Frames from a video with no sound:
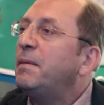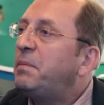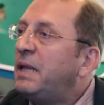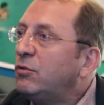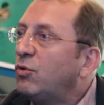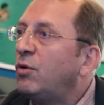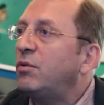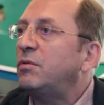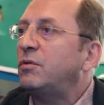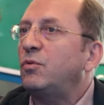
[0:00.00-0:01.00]
Biraz o
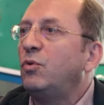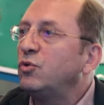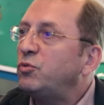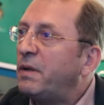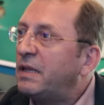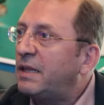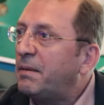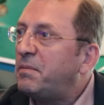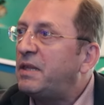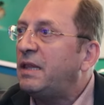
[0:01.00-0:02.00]

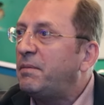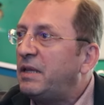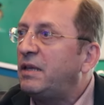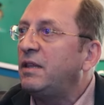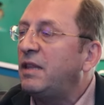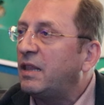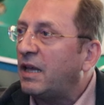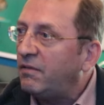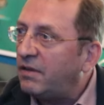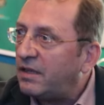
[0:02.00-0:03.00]
konuşmanızdan bize de bir iki
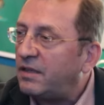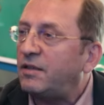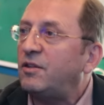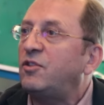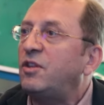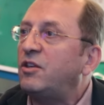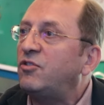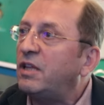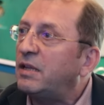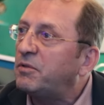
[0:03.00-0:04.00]
detay verin
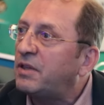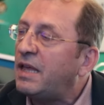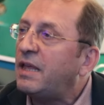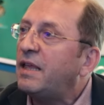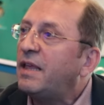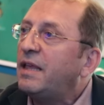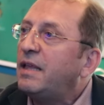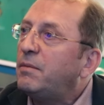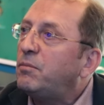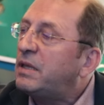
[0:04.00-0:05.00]
izleyicilerimize. Tabii ki
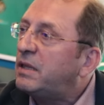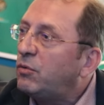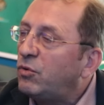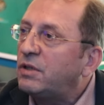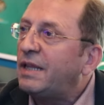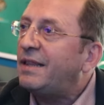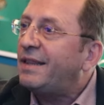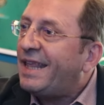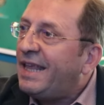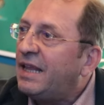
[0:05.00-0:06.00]
mesela orada
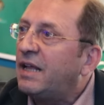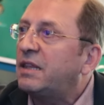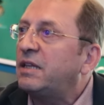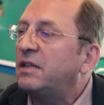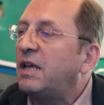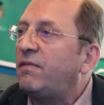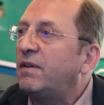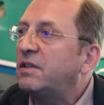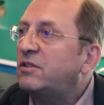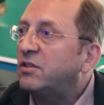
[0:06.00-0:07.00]
neyin altını daha
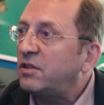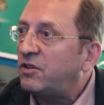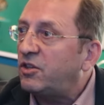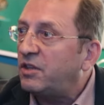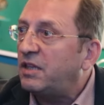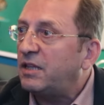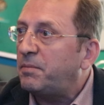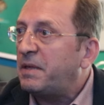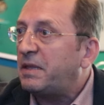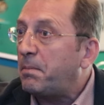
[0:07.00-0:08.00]
fazla çizdiniz?
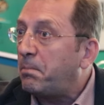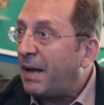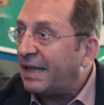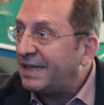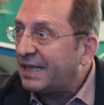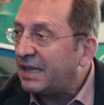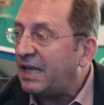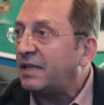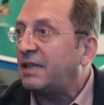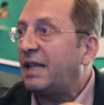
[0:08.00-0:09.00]
Mesela
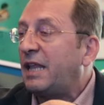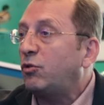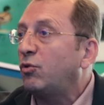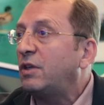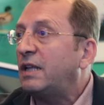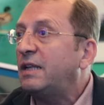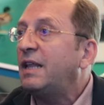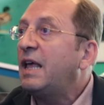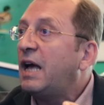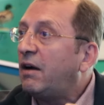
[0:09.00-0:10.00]
Baltıklar'da, Letonya'nın
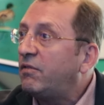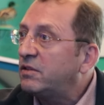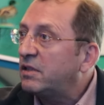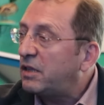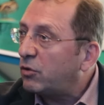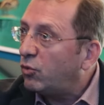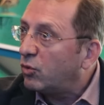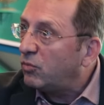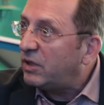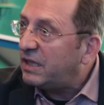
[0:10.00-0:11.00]
havacılıkta
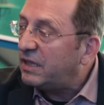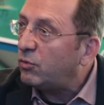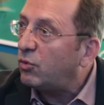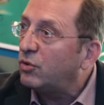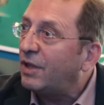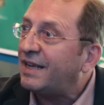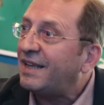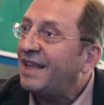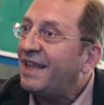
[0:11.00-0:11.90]
konumu nedir? Onlar